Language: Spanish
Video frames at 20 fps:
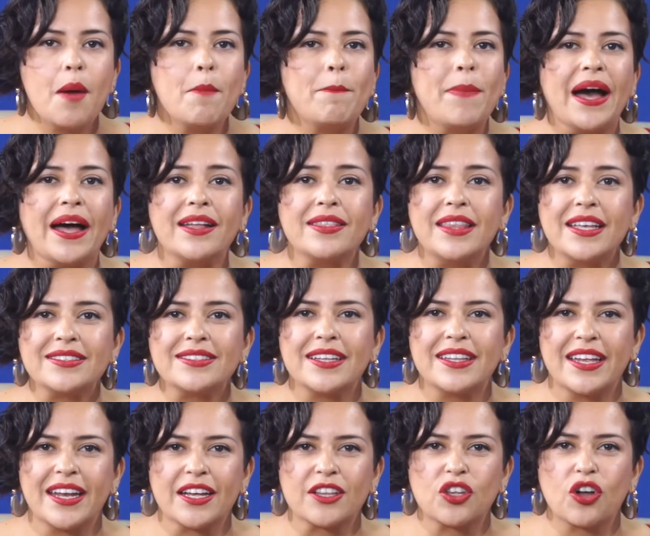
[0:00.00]
Pat es el
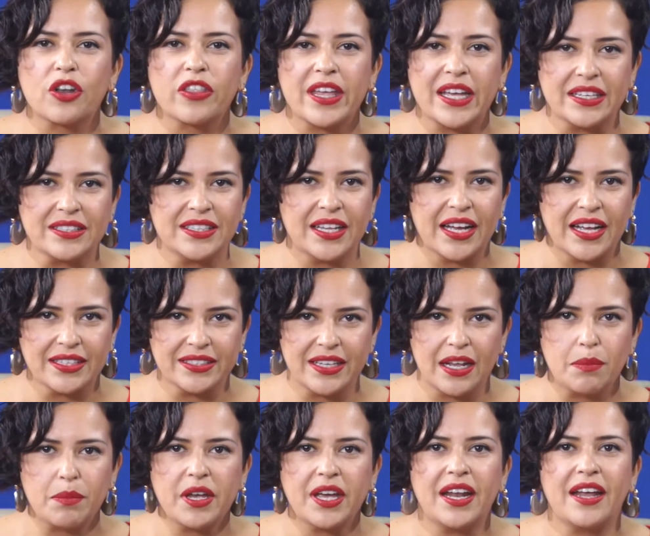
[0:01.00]
director de esta Casa
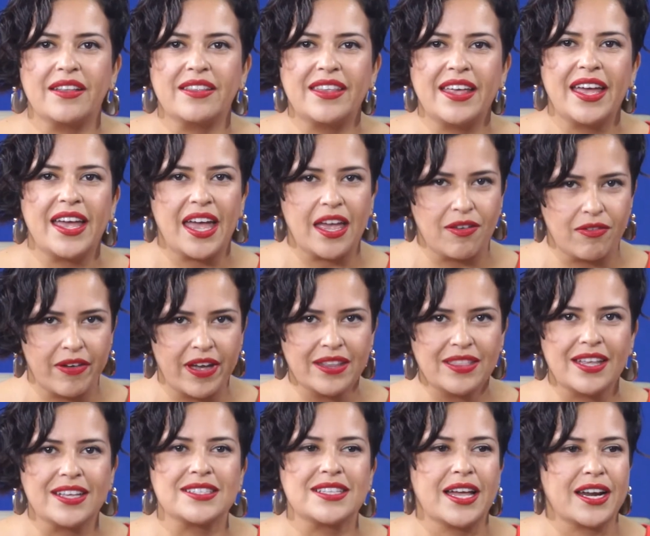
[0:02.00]
del Migrante e
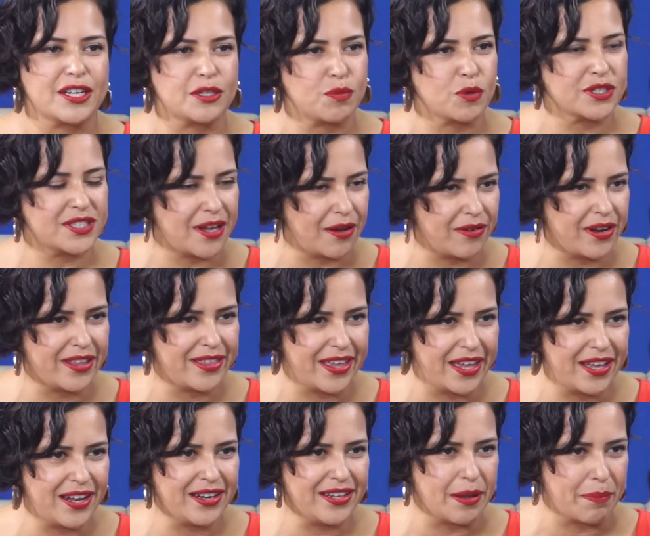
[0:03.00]
yvette es la responsable
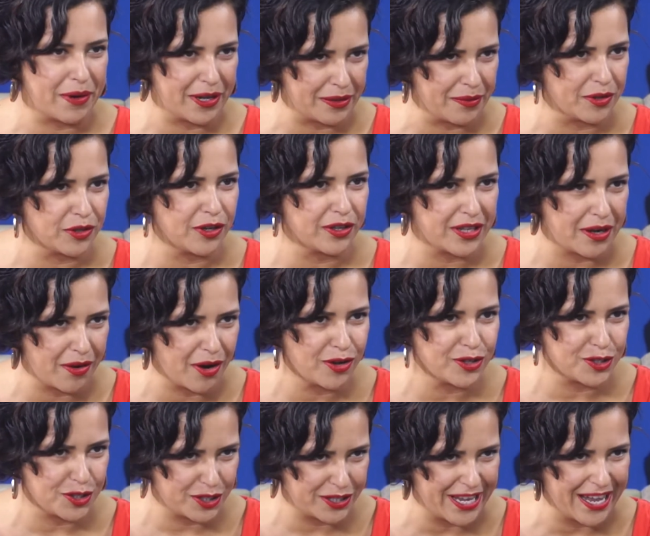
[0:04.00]
del Departamento de Trabajo
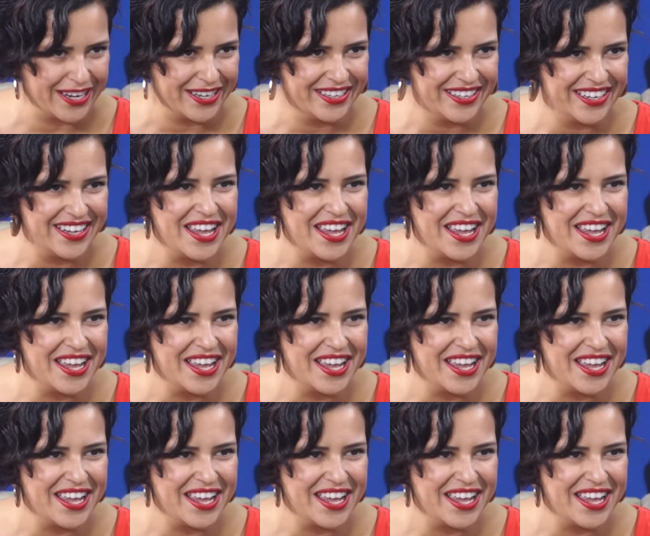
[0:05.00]
Social.